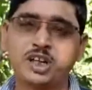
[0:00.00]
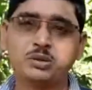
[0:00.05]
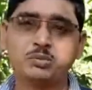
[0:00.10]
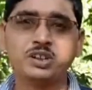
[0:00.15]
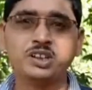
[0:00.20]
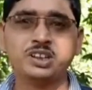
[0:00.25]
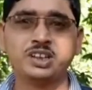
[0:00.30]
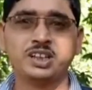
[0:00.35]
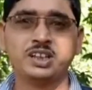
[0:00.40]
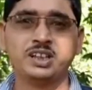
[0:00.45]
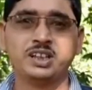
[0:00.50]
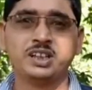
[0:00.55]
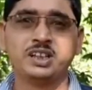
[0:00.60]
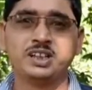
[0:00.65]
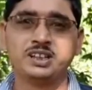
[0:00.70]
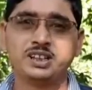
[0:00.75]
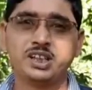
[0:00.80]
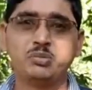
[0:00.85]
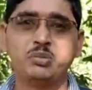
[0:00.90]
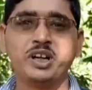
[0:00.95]
পাসবইতে
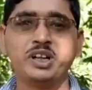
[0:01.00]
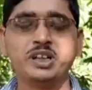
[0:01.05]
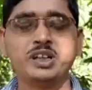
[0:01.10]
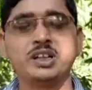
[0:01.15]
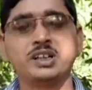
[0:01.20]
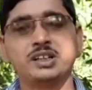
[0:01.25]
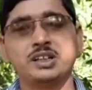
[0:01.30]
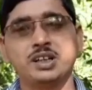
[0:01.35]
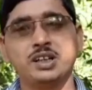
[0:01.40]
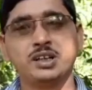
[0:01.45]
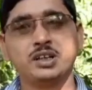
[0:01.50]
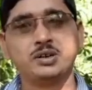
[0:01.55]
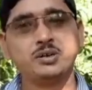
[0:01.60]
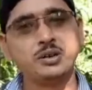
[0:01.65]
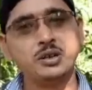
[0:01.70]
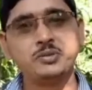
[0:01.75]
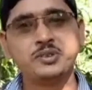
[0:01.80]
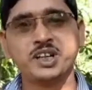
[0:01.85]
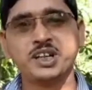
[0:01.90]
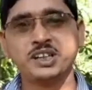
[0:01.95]
সেই ব্যাংকের
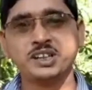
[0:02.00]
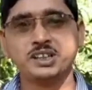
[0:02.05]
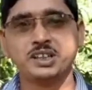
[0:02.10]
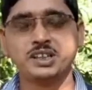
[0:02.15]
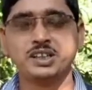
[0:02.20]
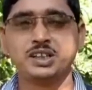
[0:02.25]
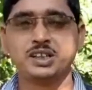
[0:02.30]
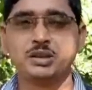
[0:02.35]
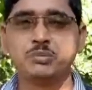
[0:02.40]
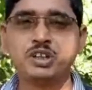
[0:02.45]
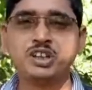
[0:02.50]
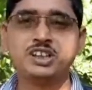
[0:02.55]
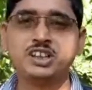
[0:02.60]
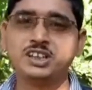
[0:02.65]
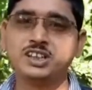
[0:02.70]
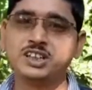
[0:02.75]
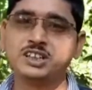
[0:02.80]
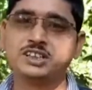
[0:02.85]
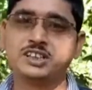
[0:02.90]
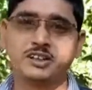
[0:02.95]
ওয়েবসাইট এবং
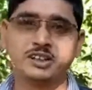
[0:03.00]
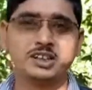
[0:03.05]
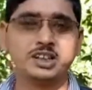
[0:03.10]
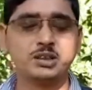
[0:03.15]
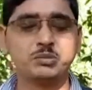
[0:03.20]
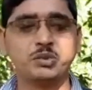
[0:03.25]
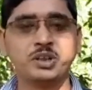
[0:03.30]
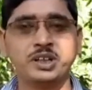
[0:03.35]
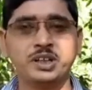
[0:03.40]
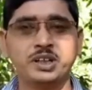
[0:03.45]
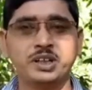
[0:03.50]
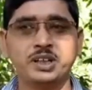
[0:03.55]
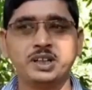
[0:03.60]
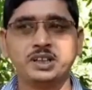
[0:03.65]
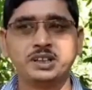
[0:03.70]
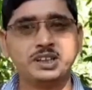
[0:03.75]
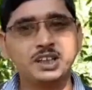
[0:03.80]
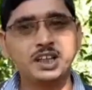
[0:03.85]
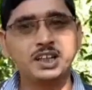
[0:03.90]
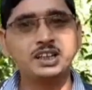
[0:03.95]
ডিটেলস দেওয়া থাকবে
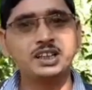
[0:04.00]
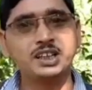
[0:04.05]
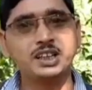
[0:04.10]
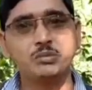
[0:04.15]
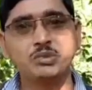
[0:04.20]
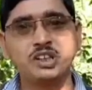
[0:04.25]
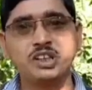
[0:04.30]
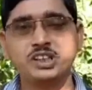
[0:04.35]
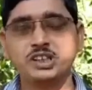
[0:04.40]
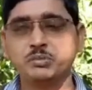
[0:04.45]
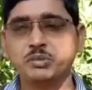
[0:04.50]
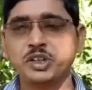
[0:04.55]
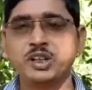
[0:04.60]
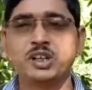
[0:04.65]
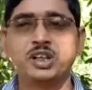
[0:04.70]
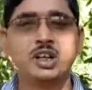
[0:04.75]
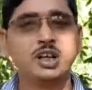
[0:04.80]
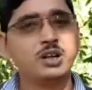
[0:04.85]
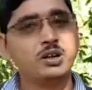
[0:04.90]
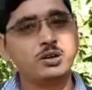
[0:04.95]
সেখান থেকে আপনি নিতে
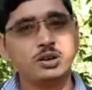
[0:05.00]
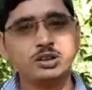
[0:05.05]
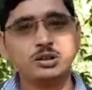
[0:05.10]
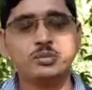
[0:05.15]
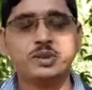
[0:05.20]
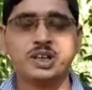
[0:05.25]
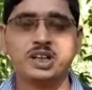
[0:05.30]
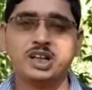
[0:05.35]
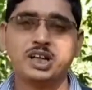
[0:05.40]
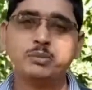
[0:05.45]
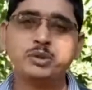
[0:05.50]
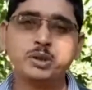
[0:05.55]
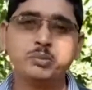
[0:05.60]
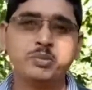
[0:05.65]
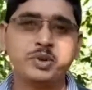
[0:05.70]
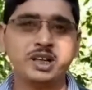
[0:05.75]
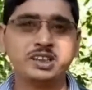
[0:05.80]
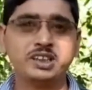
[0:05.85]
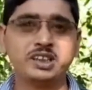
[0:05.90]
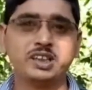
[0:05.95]
পারেন অথবা আপনি
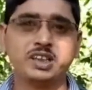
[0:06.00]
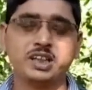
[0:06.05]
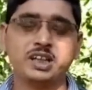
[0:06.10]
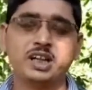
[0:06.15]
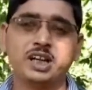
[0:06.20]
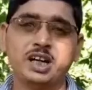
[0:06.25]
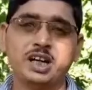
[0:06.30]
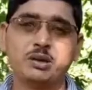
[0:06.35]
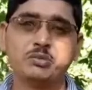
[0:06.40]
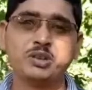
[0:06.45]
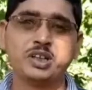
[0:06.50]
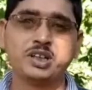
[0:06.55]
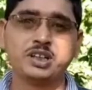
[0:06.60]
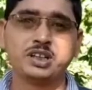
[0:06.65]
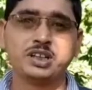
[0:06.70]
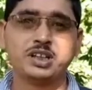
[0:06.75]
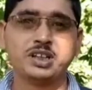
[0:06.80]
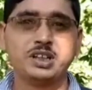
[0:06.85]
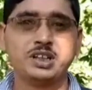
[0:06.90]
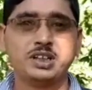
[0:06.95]
ব্যাংক থেকে আপনার
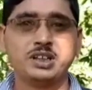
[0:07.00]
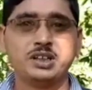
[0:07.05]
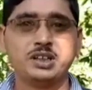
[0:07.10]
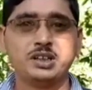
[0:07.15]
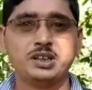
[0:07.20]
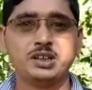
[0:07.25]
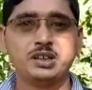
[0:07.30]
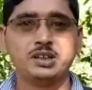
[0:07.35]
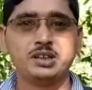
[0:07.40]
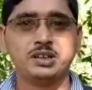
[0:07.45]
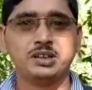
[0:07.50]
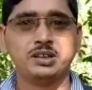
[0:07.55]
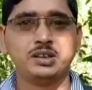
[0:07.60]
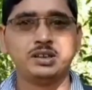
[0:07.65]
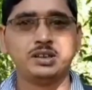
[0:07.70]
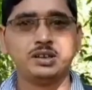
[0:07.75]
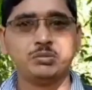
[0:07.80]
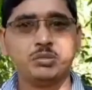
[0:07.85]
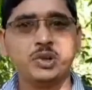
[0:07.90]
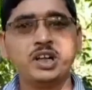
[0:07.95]

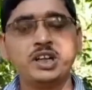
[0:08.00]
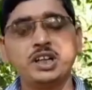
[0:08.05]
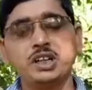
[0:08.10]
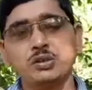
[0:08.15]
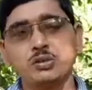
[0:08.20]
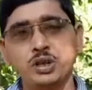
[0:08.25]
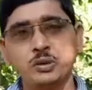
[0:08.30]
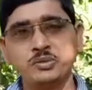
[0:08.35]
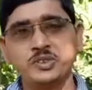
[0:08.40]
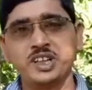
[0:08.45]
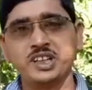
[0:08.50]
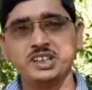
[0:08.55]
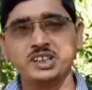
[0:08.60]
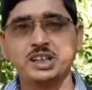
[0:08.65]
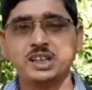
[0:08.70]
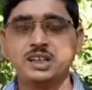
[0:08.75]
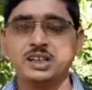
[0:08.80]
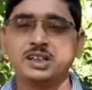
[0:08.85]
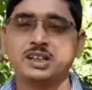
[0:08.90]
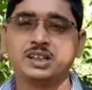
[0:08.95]
ব্যাংকের ওয়েবসাইট
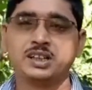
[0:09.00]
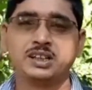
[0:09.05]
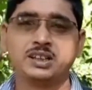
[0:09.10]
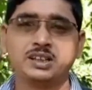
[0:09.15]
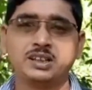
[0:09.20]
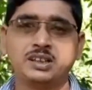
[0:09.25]
লিঙ্ক